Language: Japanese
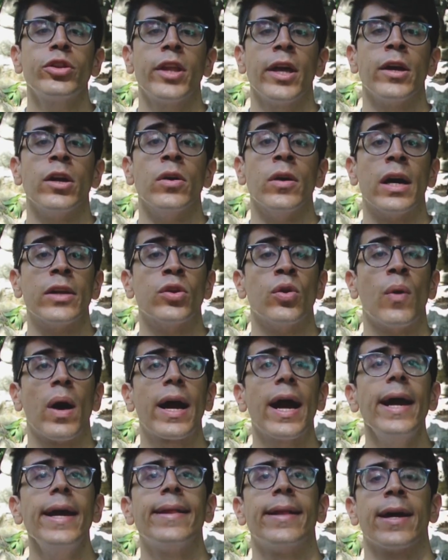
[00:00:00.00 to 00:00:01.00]
ているあの
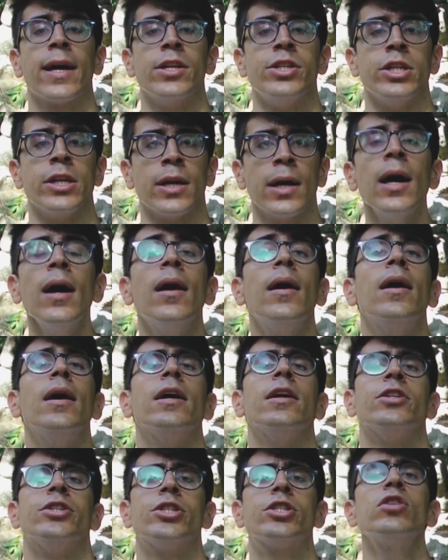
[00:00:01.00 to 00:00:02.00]
若いタイヤ人が
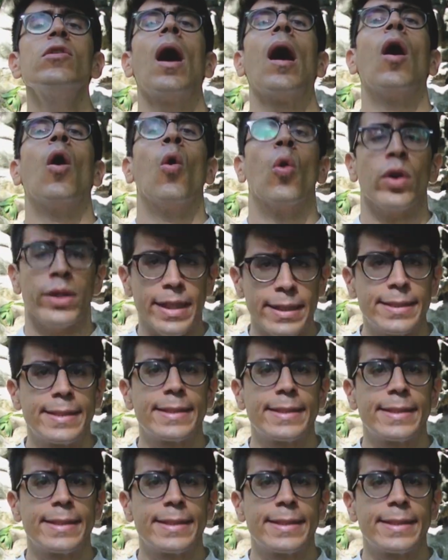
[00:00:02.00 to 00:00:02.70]
実は多いで